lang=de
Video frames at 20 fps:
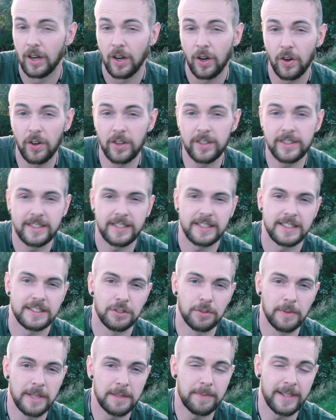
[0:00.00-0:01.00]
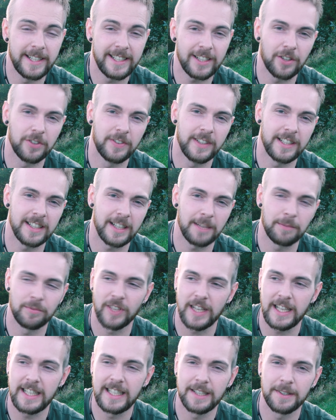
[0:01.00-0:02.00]
Und somit bin ich auch wieder am
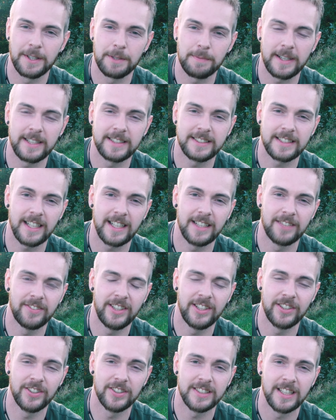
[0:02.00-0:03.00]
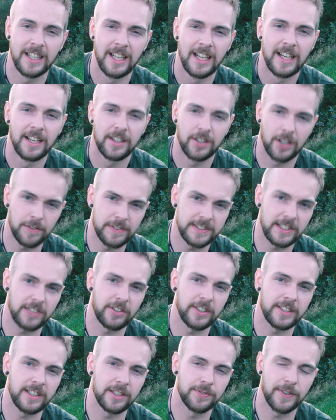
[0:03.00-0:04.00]
Ende meines kleinen Videos. Ich hoffe, es hat
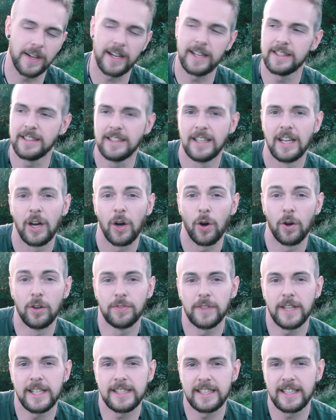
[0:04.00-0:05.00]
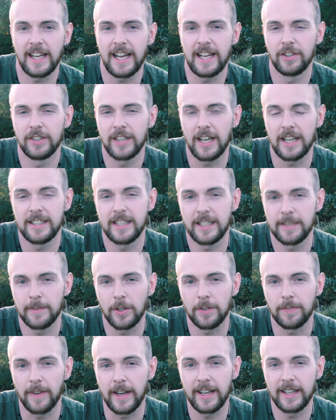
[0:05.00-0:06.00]
euch gefallen und vielleicht den einen oder anderen
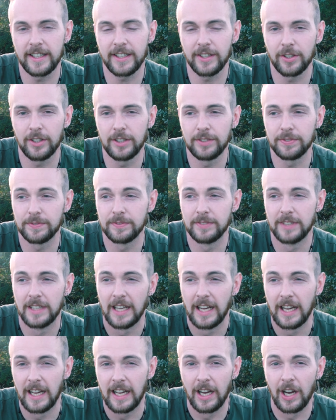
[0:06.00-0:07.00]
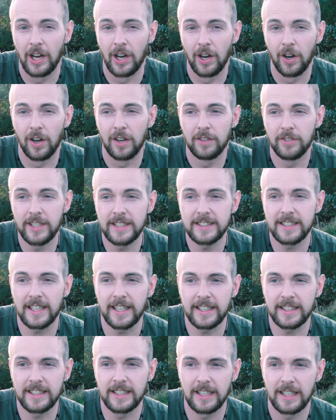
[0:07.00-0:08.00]
auch weitergeholfen. Würde ich
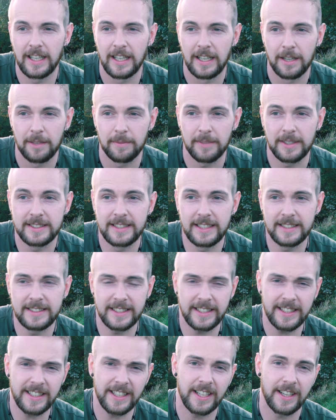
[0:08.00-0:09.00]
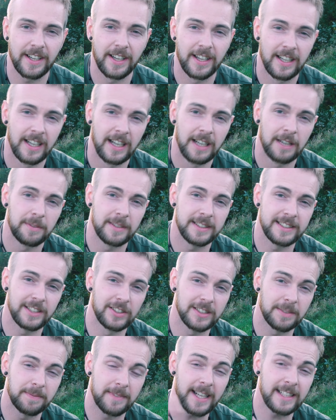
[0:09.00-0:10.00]
sagen, man sieht sich. Wir sehen
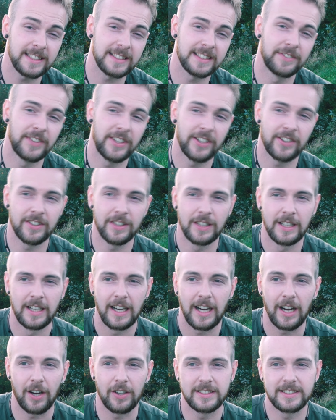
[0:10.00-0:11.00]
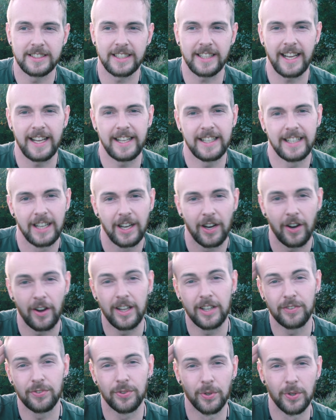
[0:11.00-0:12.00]
uns im nächsten Video. Haut's rein,
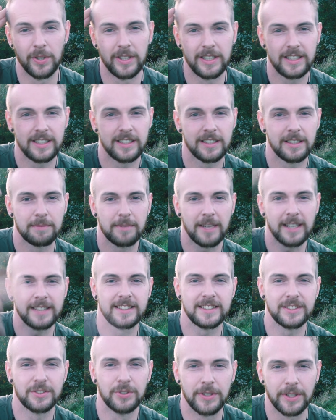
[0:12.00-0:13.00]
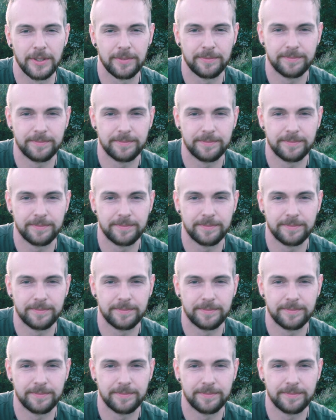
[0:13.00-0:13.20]
euer Flo. Macht's es gut.